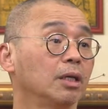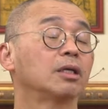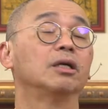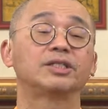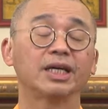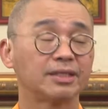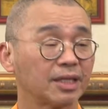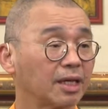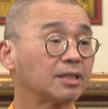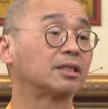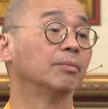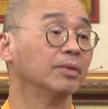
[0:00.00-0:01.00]
可见这
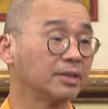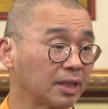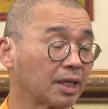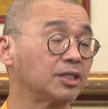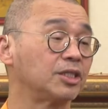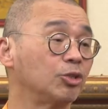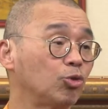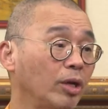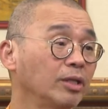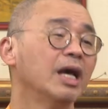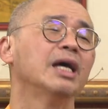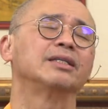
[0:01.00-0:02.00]
个整个极
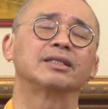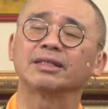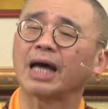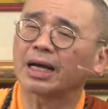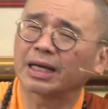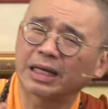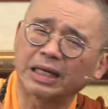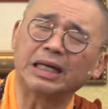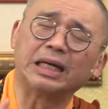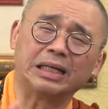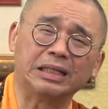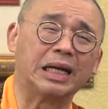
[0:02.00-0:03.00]
端，只是他
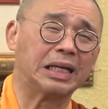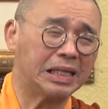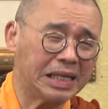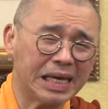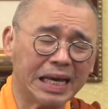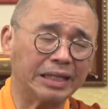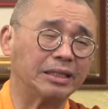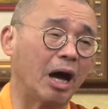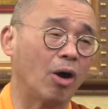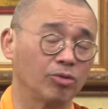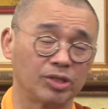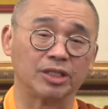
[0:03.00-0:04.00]
个人业
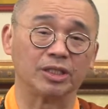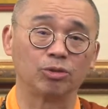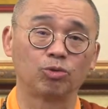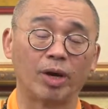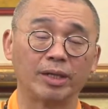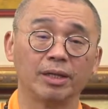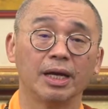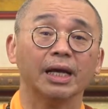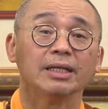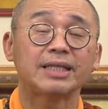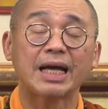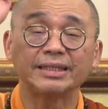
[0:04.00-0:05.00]
脑极端，
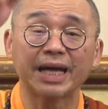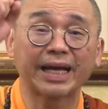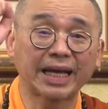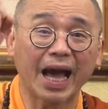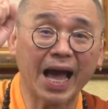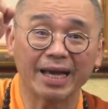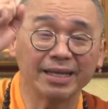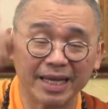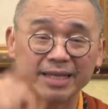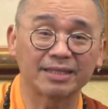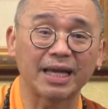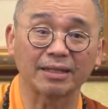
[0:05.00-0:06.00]
但在概
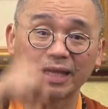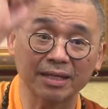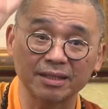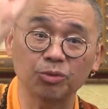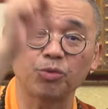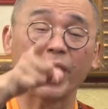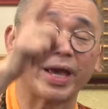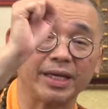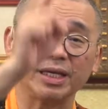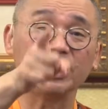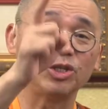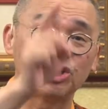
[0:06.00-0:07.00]
念上他是愿
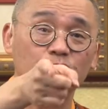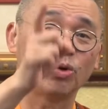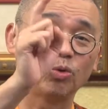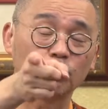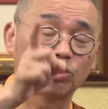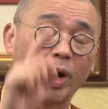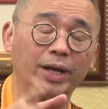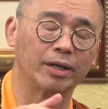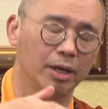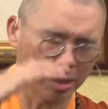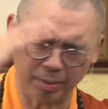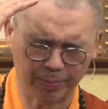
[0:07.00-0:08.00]
意修断，
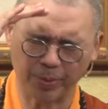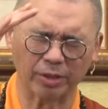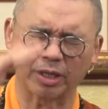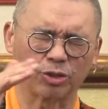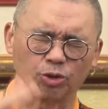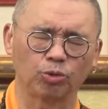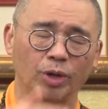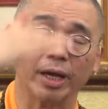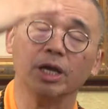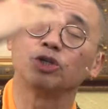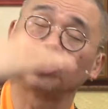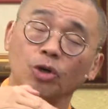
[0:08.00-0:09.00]
不要讲修断，
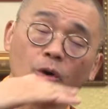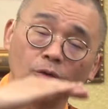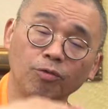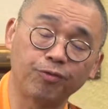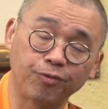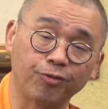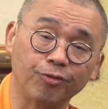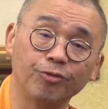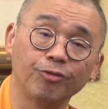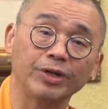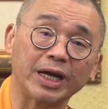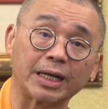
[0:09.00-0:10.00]
修
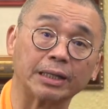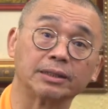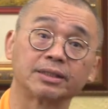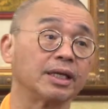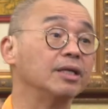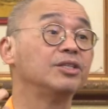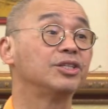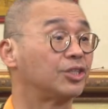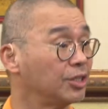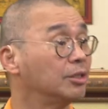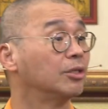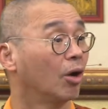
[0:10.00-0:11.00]
服那个嗔
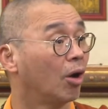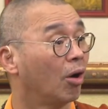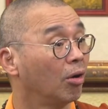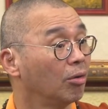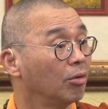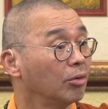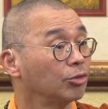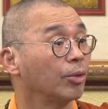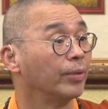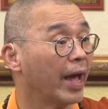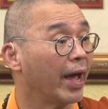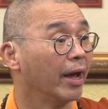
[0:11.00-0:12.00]
心的哦，对
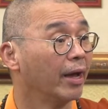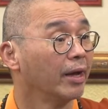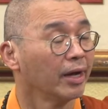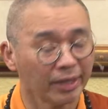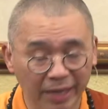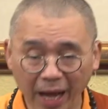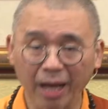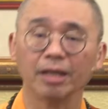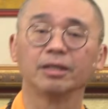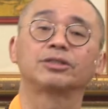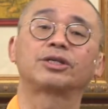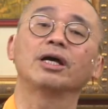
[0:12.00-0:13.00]
不对？那
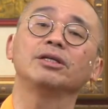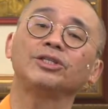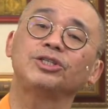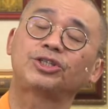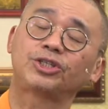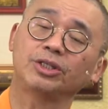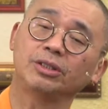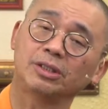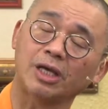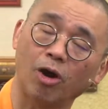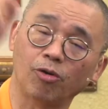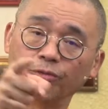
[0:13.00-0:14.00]
嗔心
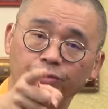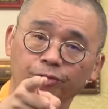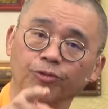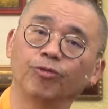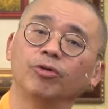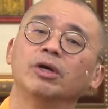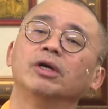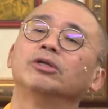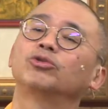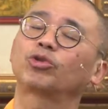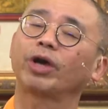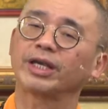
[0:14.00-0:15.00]
要服。
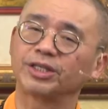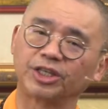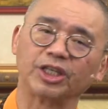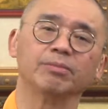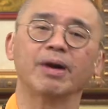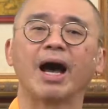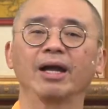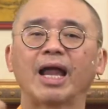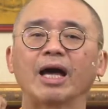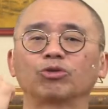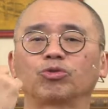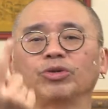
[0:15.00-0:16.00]
最起码
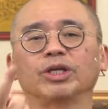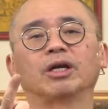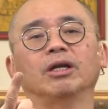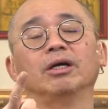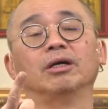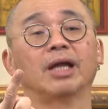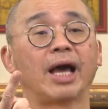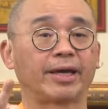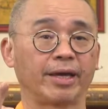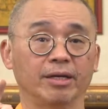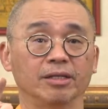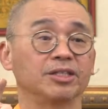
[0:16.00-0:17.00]
拿出一个乐来
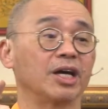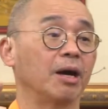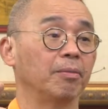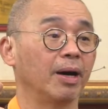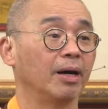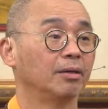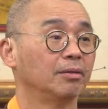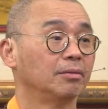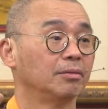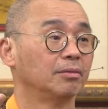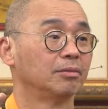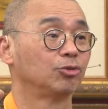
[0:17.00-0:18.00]
给人家嘛，
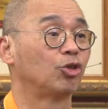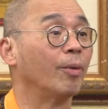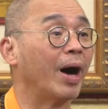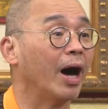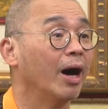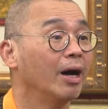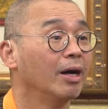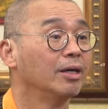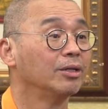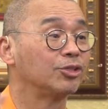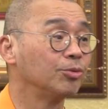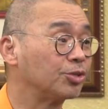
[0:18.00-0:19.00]
对吧？
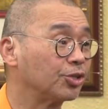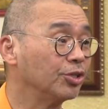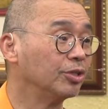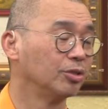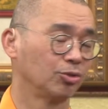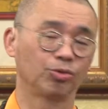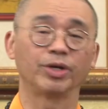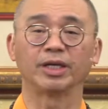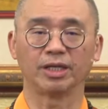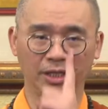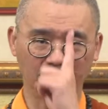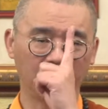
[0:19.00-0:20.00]
是不是？所以
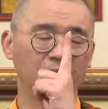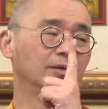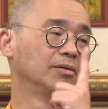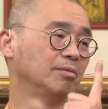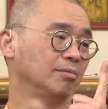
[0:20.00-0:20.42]
一乐，